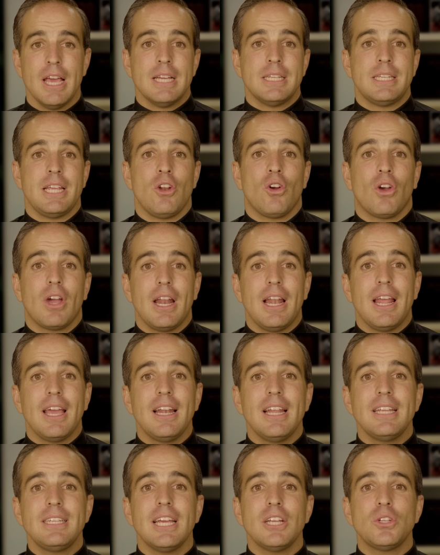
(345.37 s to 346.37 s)
sino que la
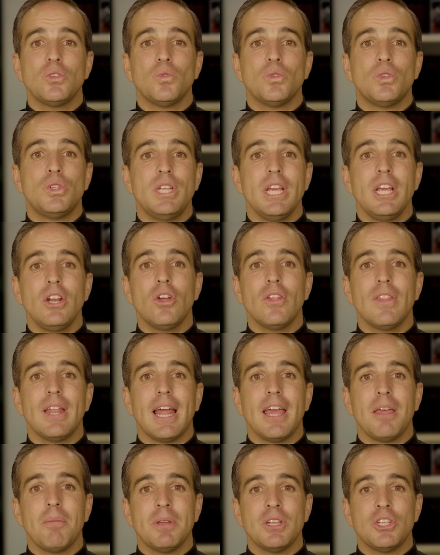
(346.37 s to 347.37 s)
Iglesia es un signo de
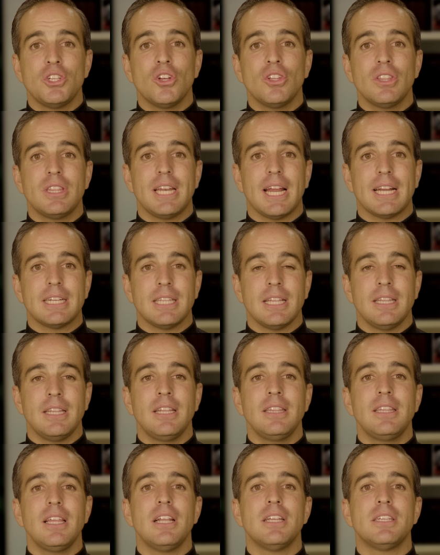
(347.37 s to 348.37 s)
la dimensión
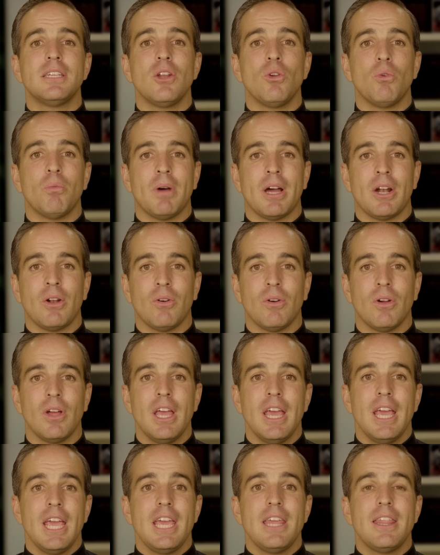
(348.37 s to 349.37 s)
trascendente del ser humano
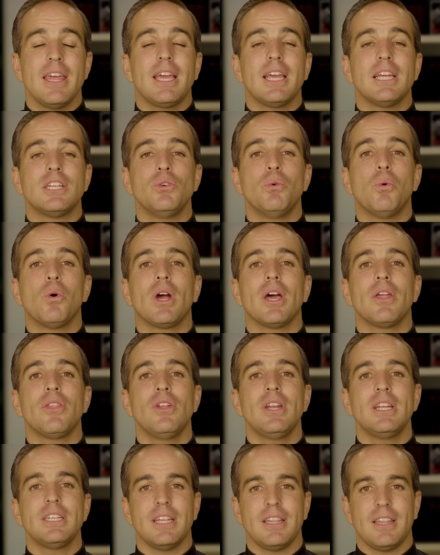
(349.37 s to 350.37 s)
y de que su
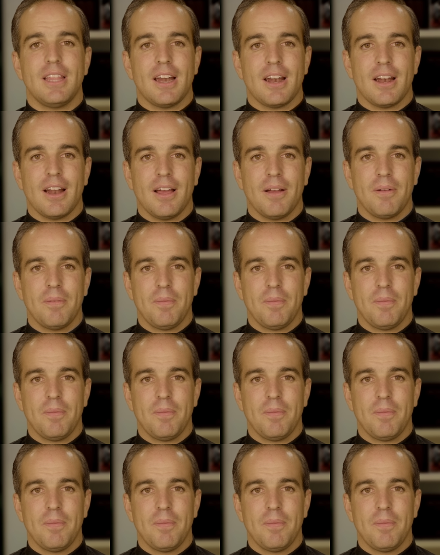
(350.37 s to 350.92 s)
vocación es eterna.